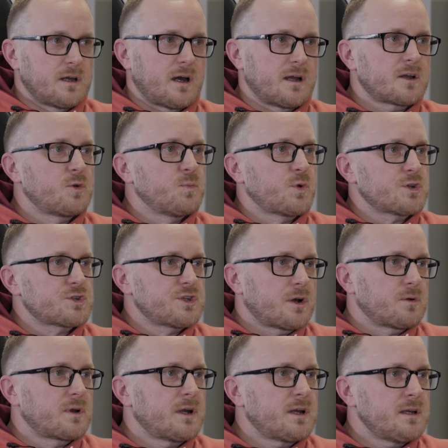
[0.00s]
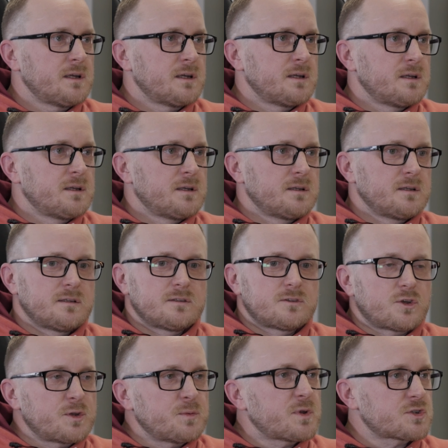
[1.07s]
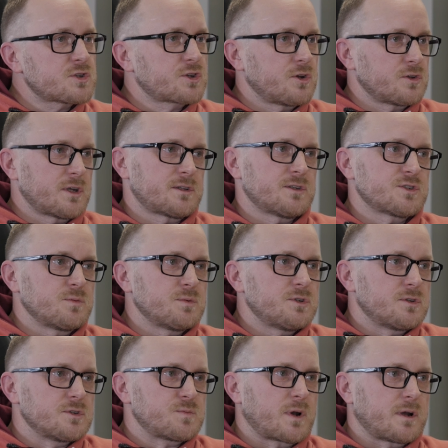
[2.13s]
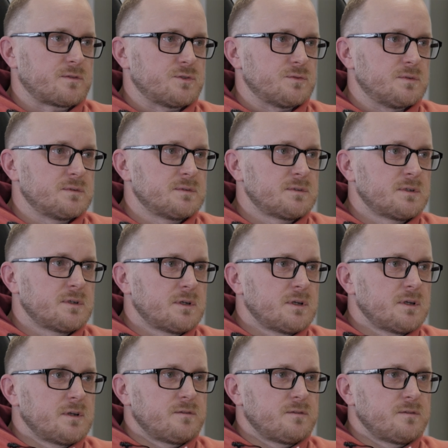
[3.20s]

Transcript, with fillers: a jak kupujesz działkę, to nie bierzesz geodety, żeby ci to sprawdził. Mhm.